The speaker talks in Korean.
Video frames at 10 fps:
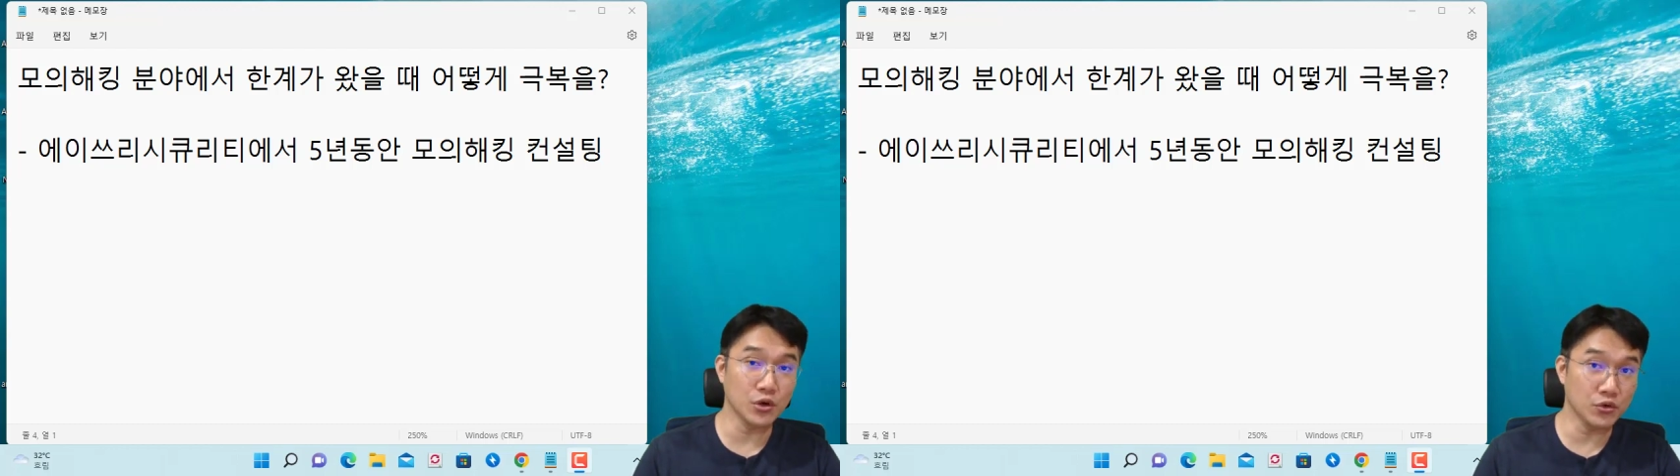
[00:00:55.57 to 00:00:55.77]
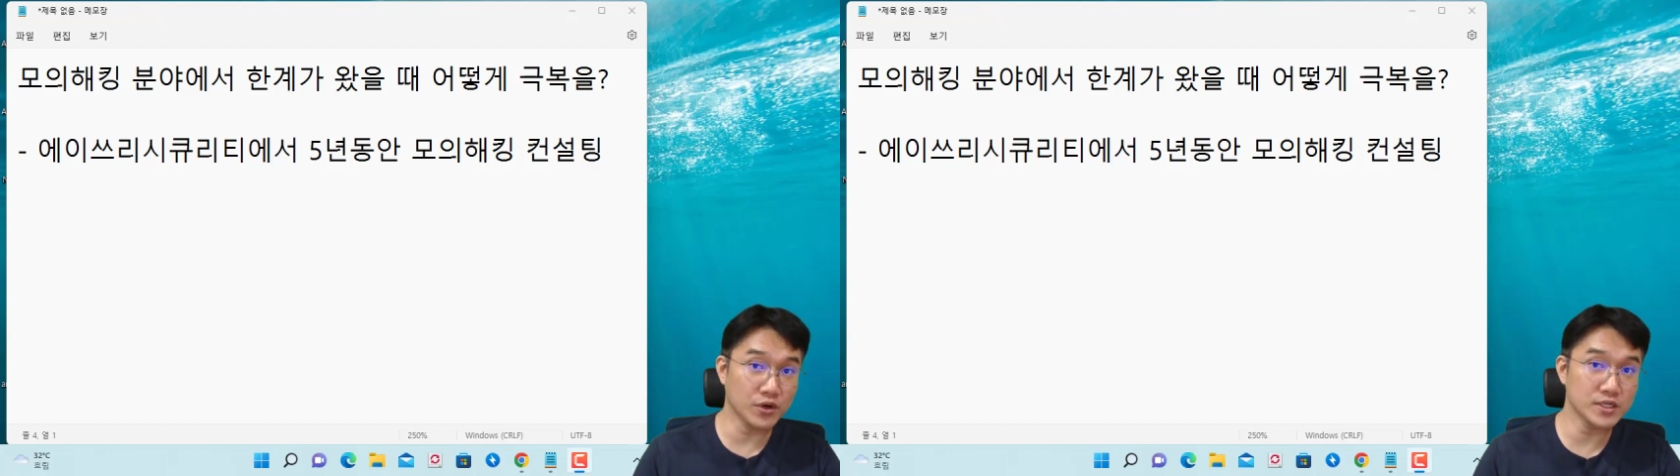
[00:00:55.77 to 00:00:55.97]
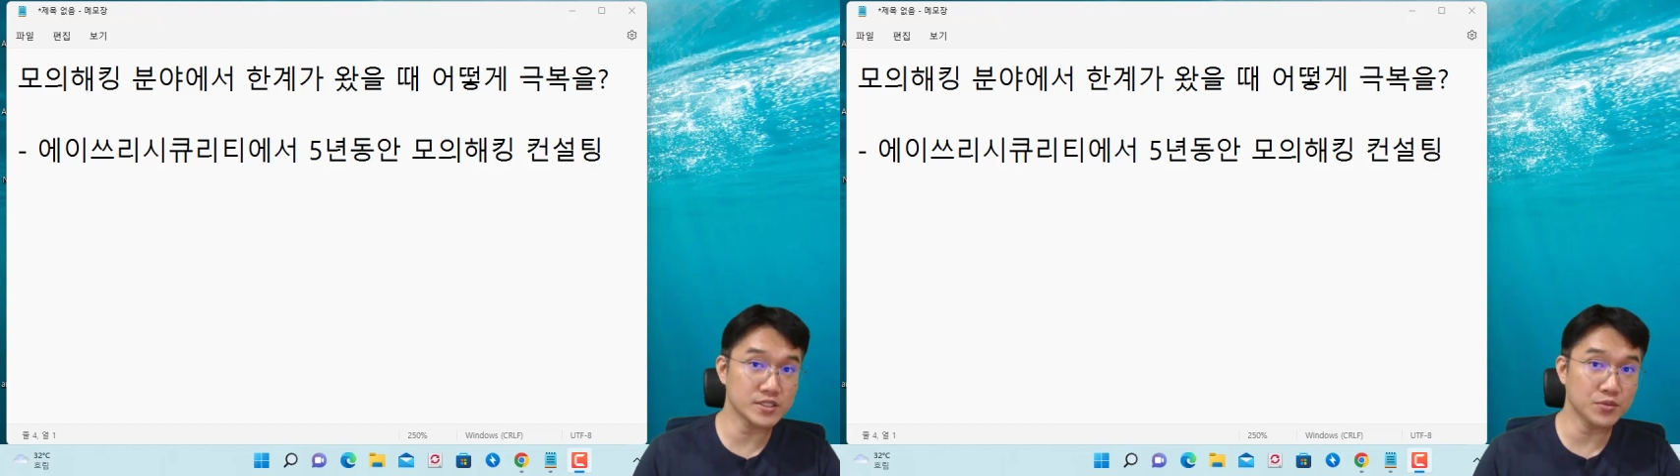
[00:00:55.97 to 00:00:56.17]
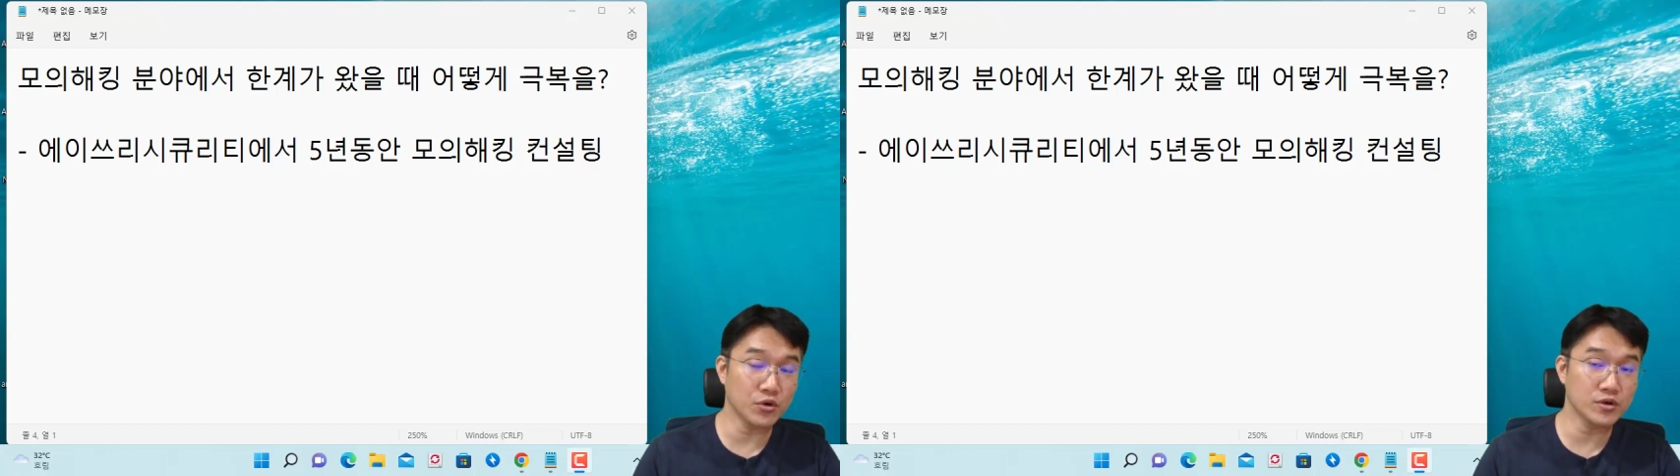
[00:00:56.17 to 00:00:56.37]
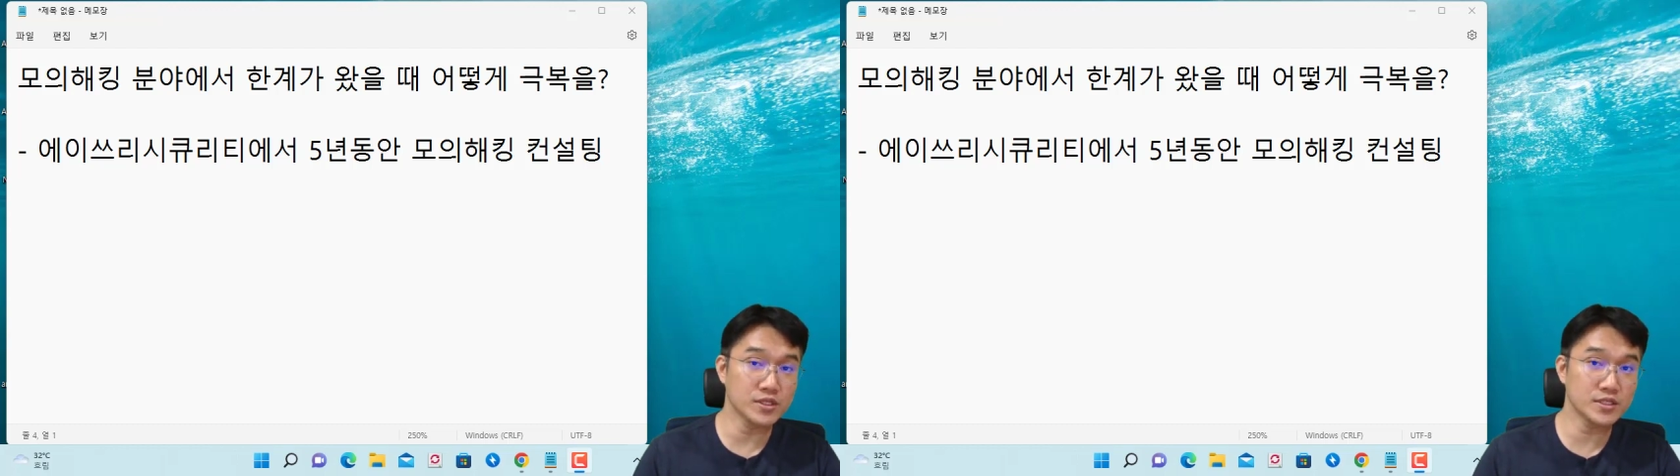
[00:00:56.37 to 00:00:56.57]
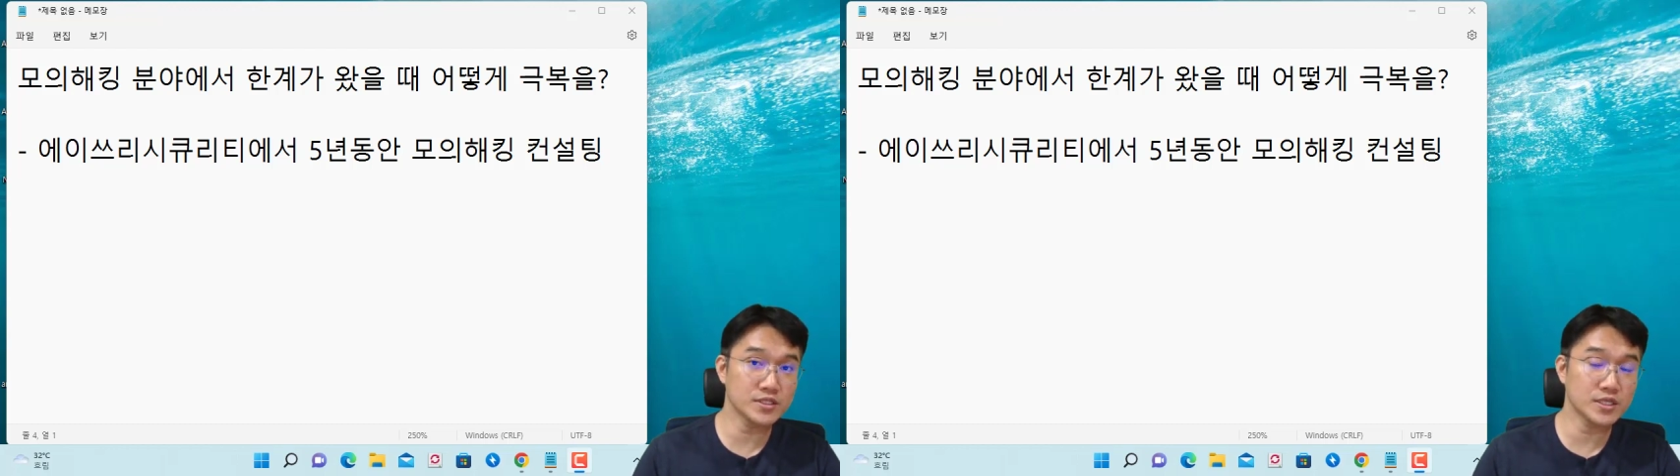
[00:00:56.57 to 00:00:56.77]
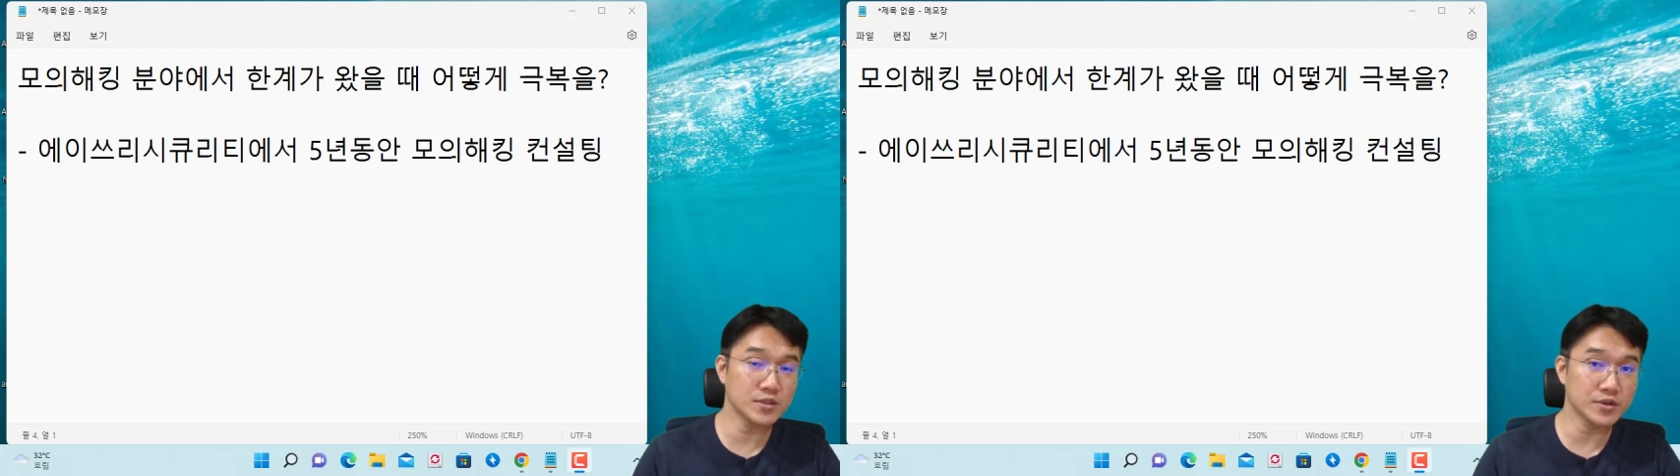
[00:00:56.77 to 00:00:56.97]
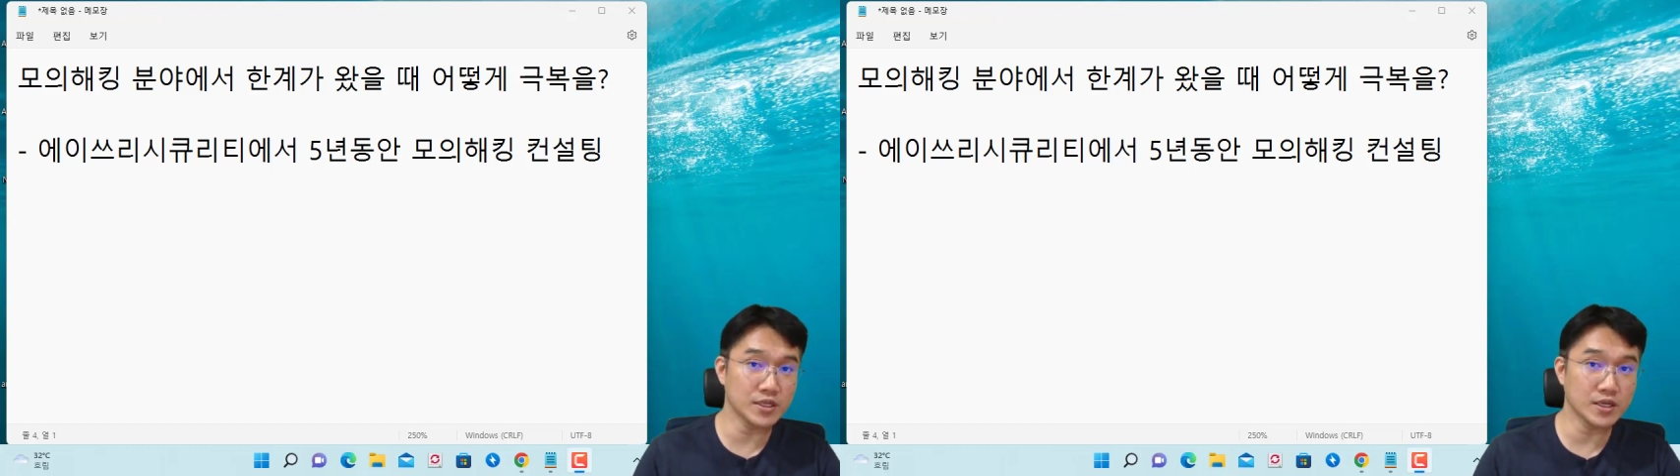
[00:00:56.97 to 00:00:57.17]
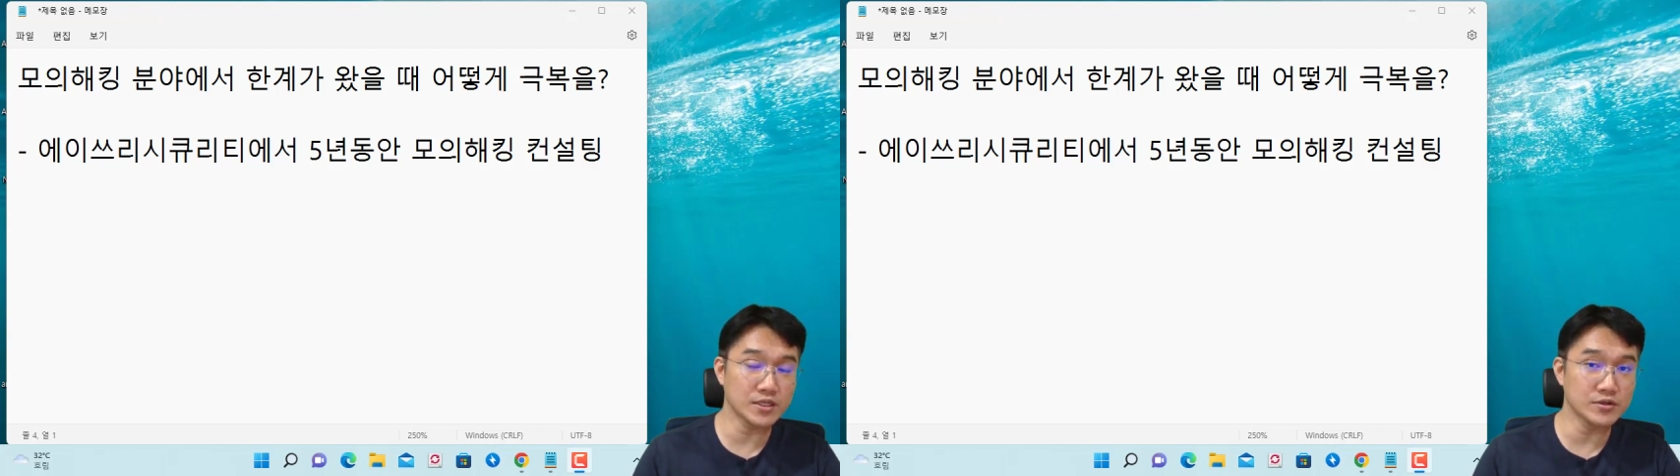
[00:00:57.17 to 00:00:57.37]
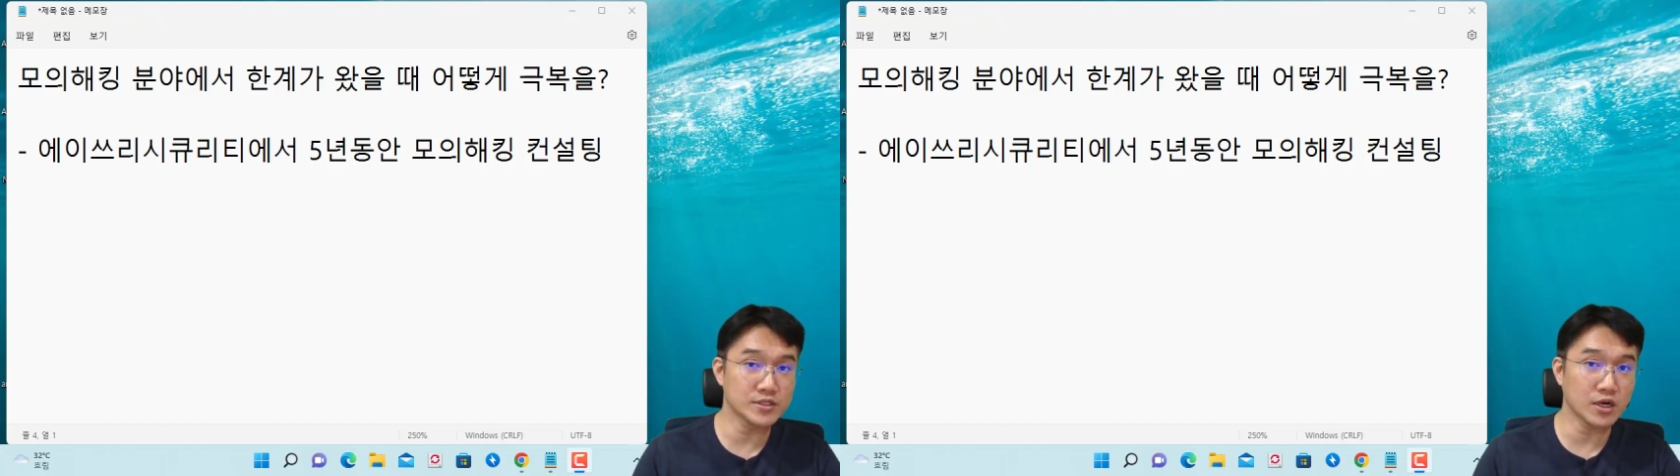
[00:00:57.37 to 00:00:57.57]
여러 가지 뭐 컨텐츠 개발이나 이런